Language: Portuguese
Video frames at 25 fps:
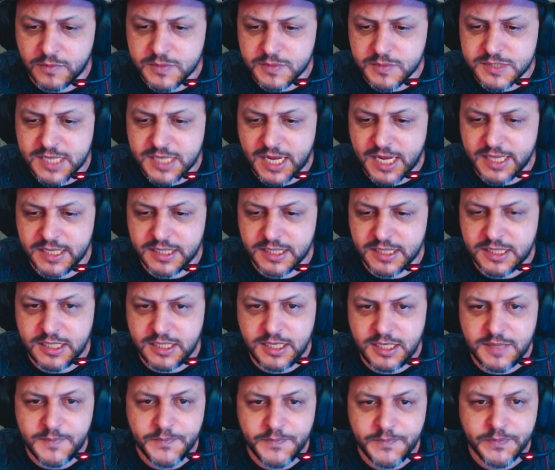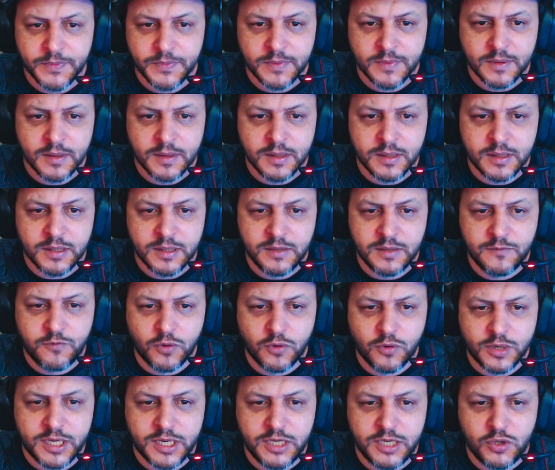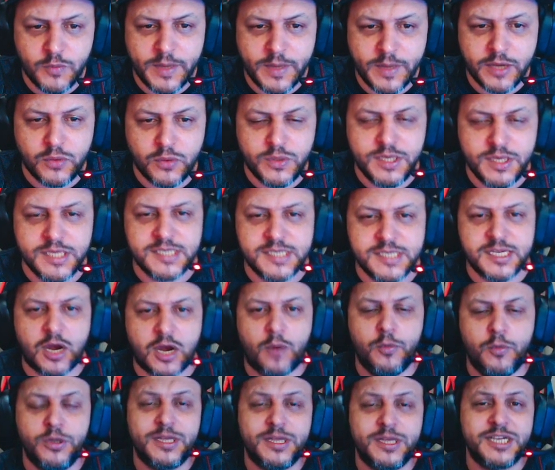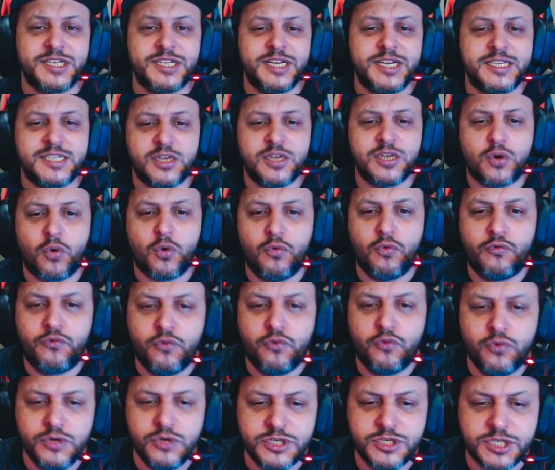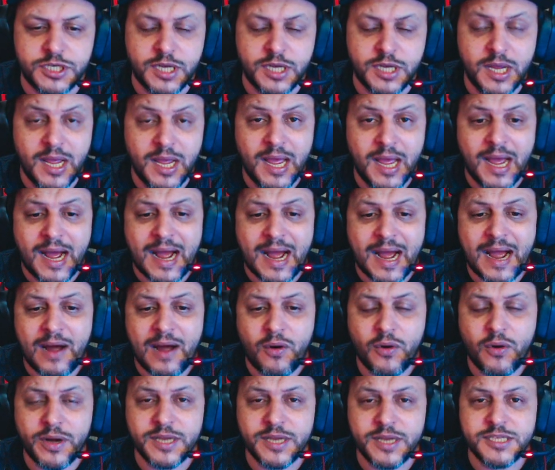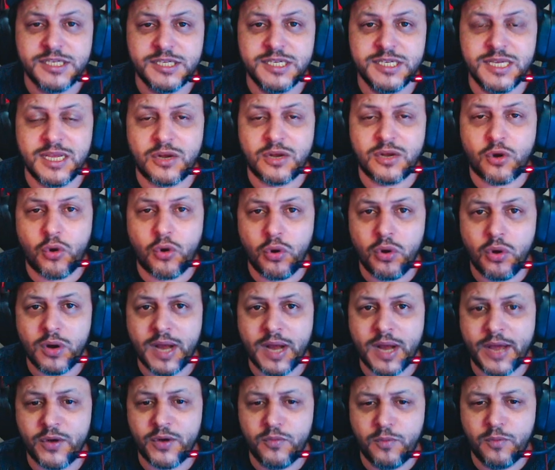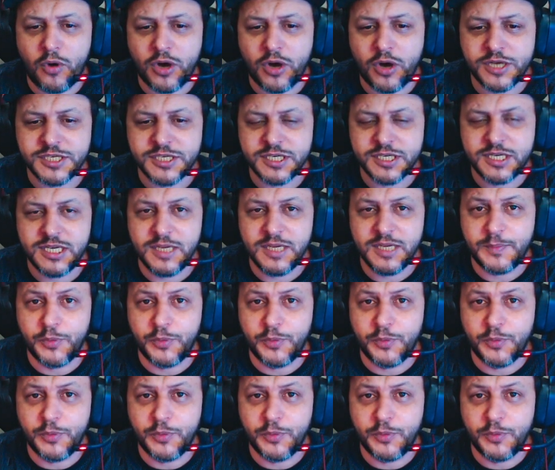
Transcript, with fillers: Vamos sair aqui e vou aqui no menu inicial. Muita gente se confunde a hora de colocar o mod aqui,